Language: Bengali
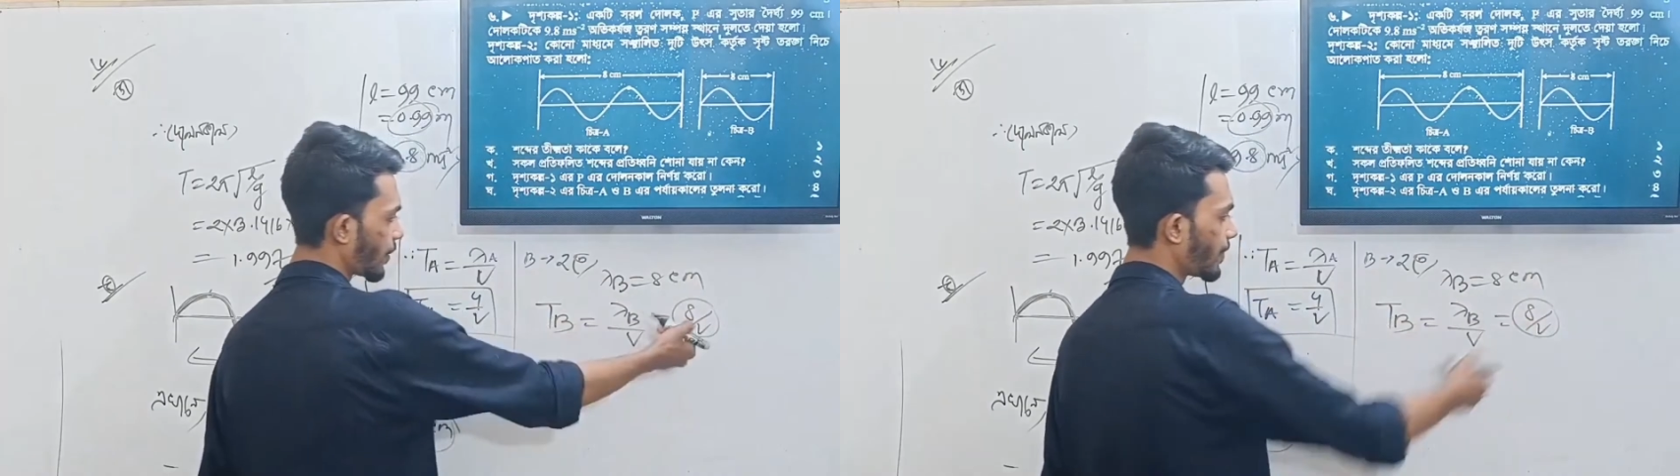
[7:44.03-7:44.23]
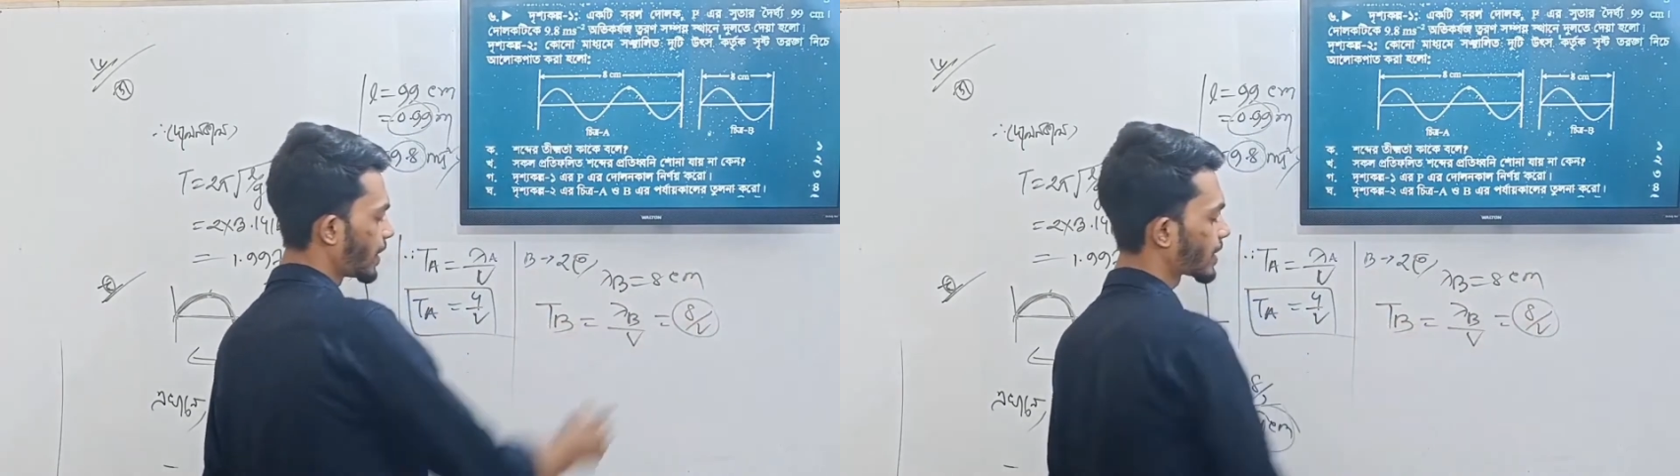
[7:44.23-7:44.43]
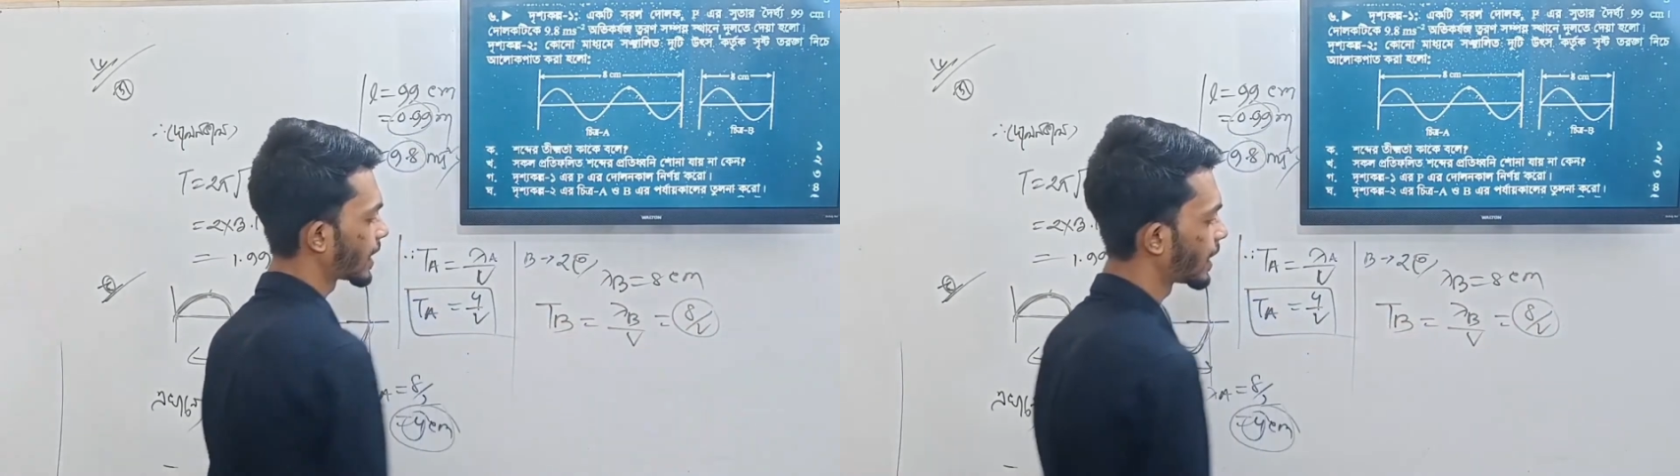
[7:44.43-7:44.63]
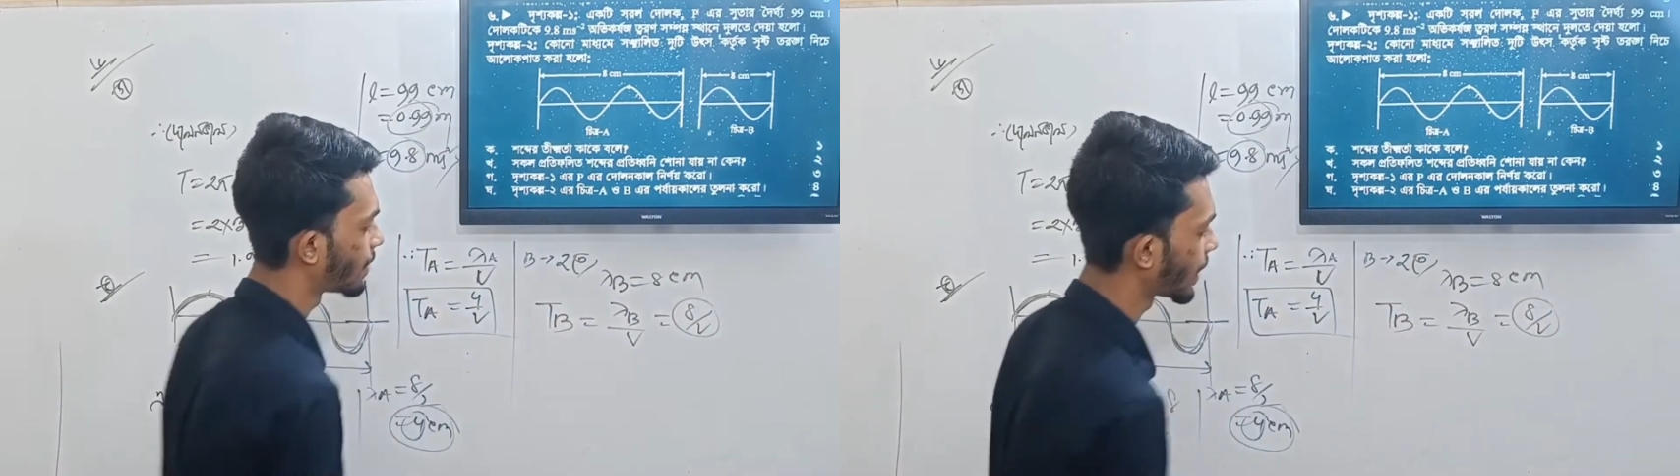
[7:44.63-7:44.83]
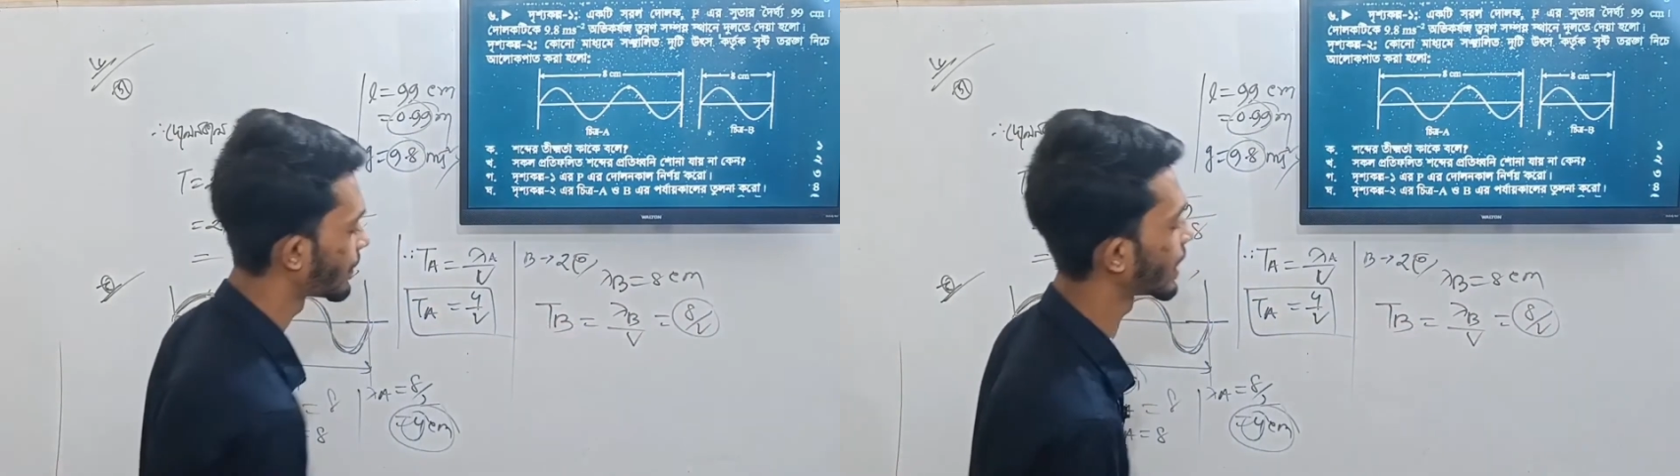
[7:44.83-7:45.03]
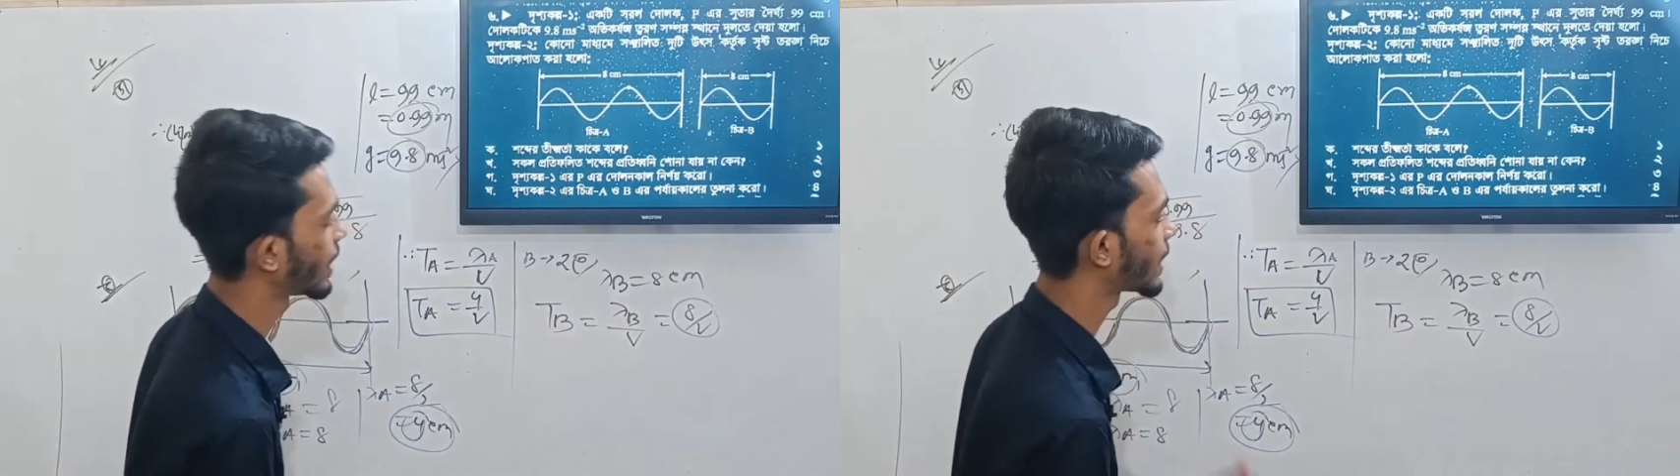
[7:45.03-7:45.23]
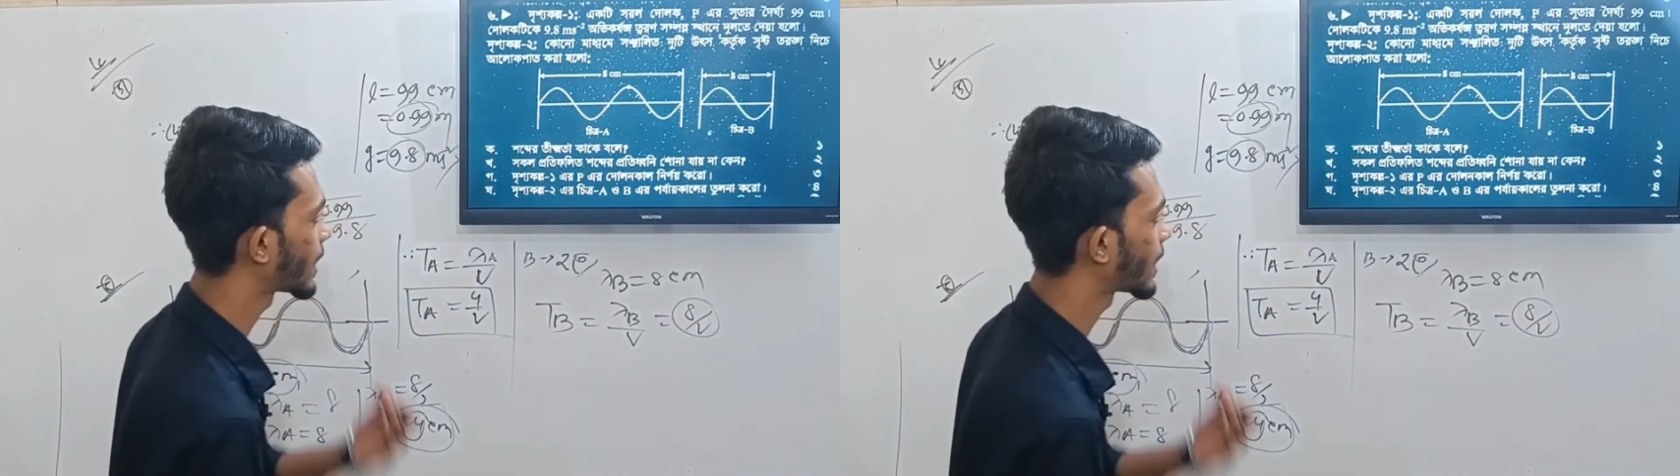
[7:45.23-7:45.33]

টি অফ বি আসছে এইট বাই বি তাহলে